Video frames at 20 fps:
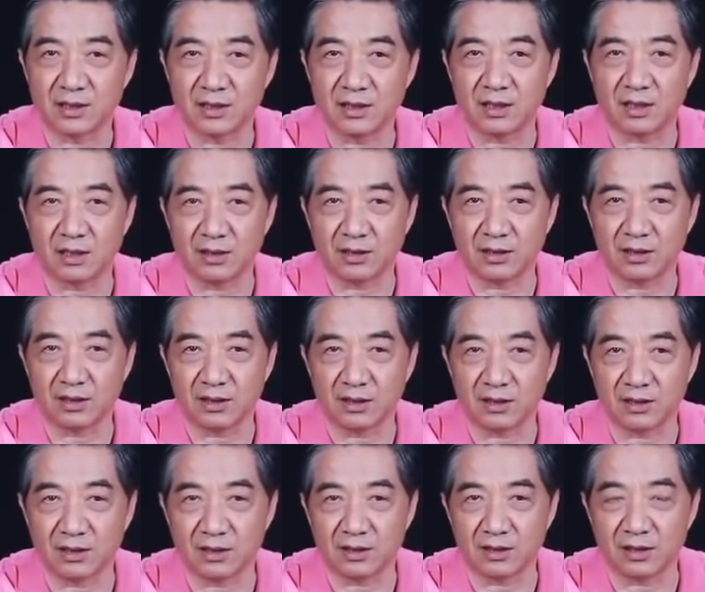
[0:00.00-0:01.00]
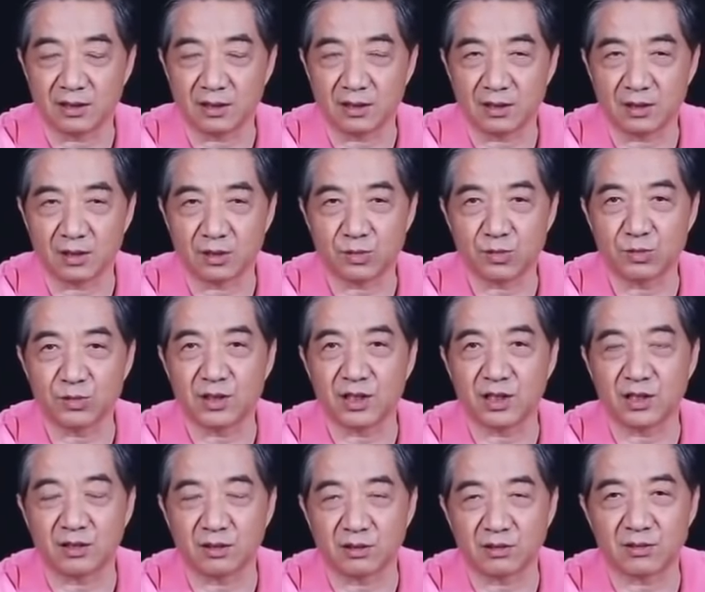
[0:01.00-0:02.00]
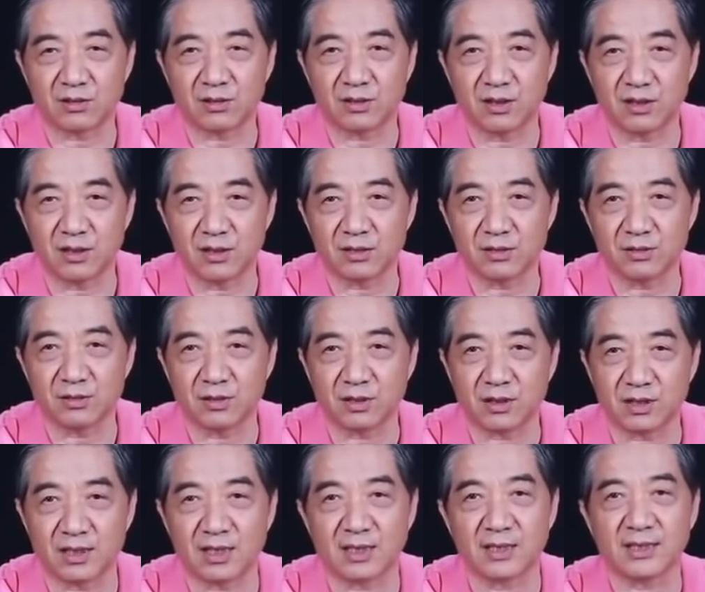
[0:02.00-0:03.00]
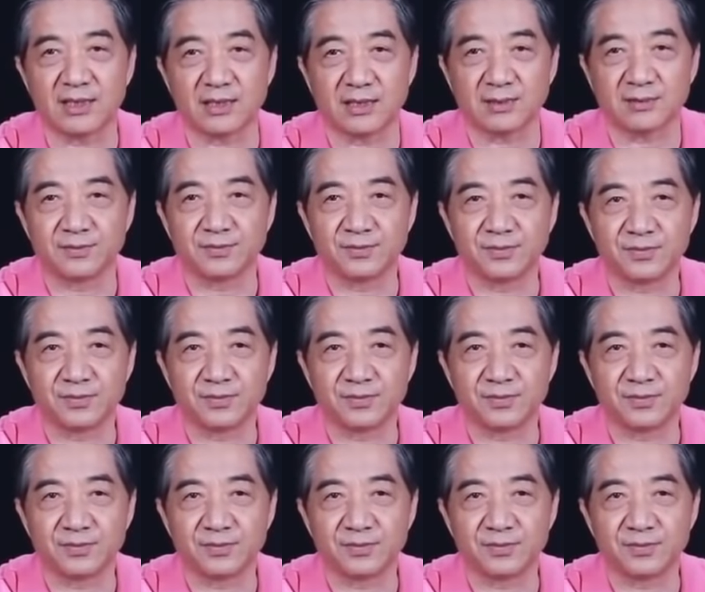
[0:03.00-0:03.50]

要要要要要租借俄罗斯的一艘核潜艇。